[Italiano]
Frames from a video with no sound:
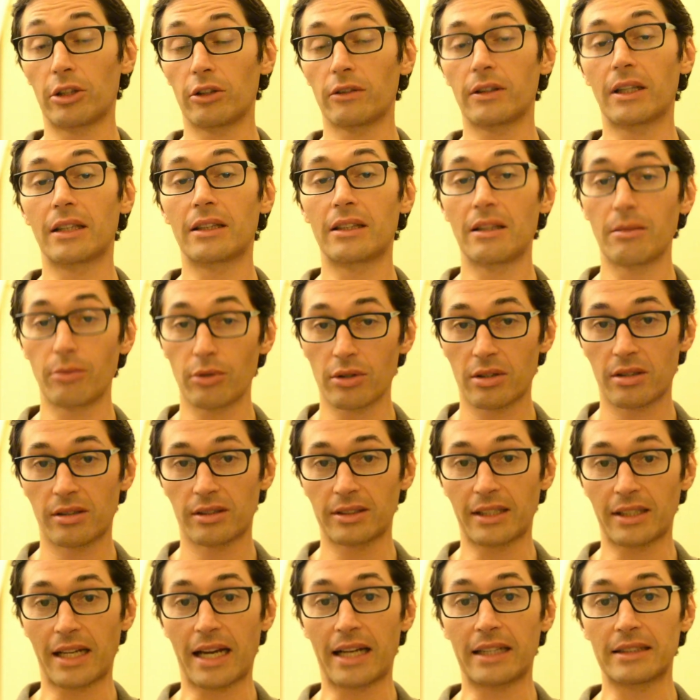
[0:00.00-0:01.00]
dovrà
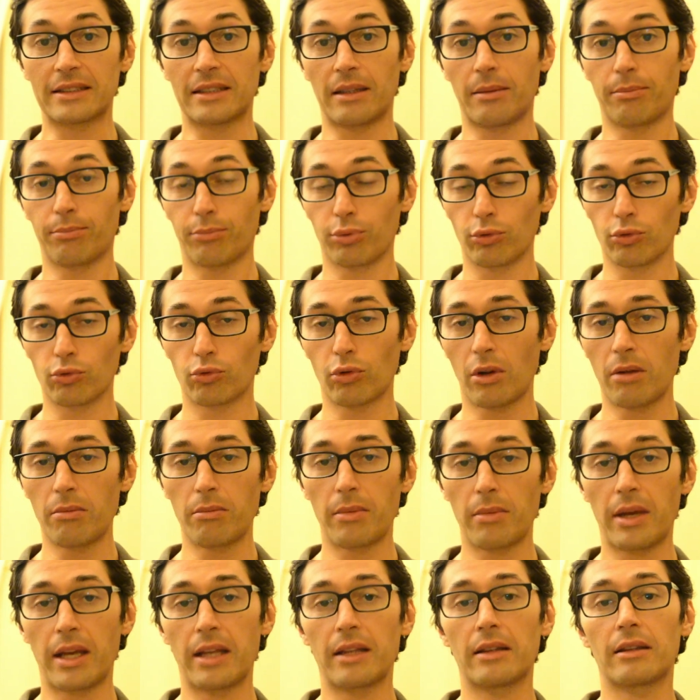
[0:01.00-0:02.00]
dimostrare
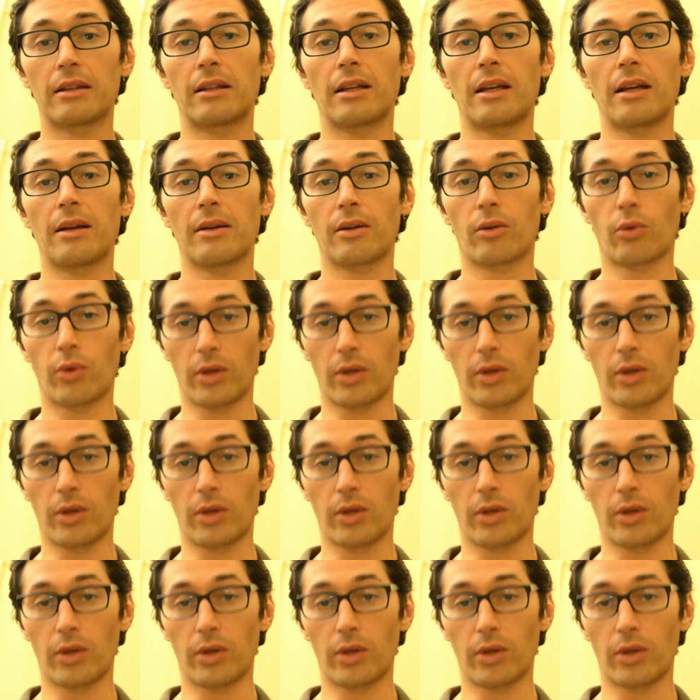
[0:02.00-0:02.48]
puntualmente